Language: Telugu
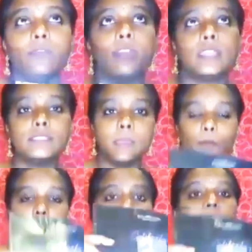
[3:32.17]
ఫర్
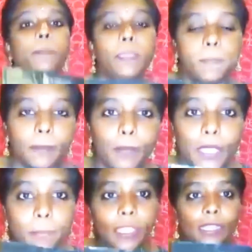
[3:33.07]
ఎగ్జాంపుల్ హండ్రెడ్ బీపీ
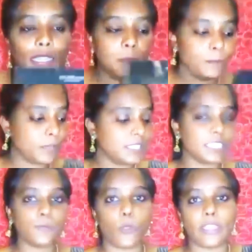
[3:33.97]
బీపీ అంటే
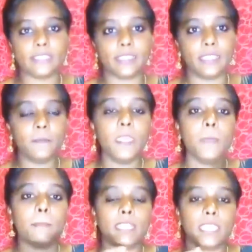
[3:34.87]
బిజినెస్ పాయింట్స్ అండి
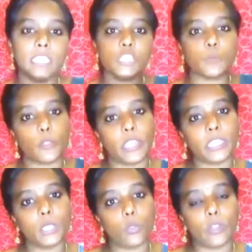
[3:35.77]
మనకి ఈచ్
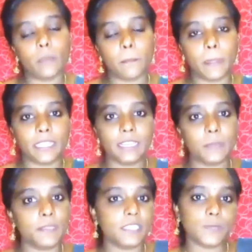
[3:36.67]
ప్రోడక్ట్కి కూడా
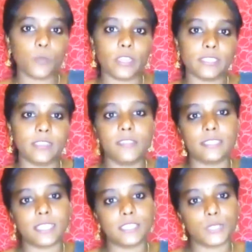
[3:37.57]
పర్టికులర్ బిజినెస్ పాయింట్స్
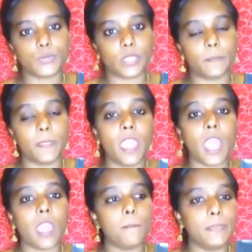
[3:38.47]
అనేవి డిసైడ్ చేసి ఉంటాయి
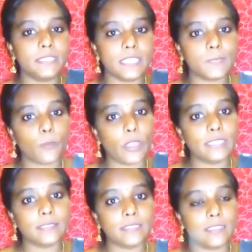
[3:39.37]
ఆ బిజినెస్
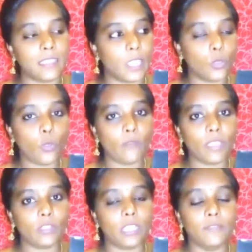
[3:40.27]
పాయింట్స్ ఎక్కువ
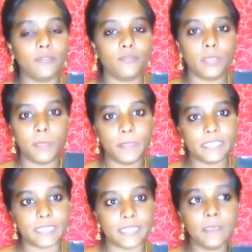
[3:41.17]
అవే కదా అంటే ఫిఫ్టీ
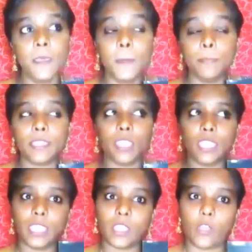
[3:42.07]
బీపీ చేస్తే మీకు
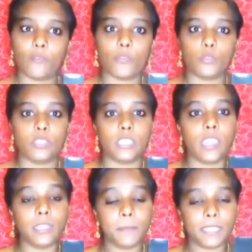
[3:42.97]
ఈ ఆఫర్ ఉంటుంది
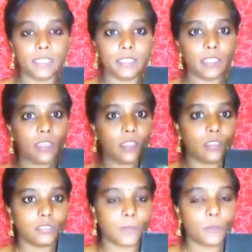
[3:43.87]
అంటే మీకు కింద
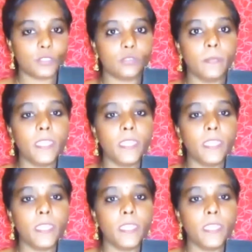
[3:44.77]
సపోజ్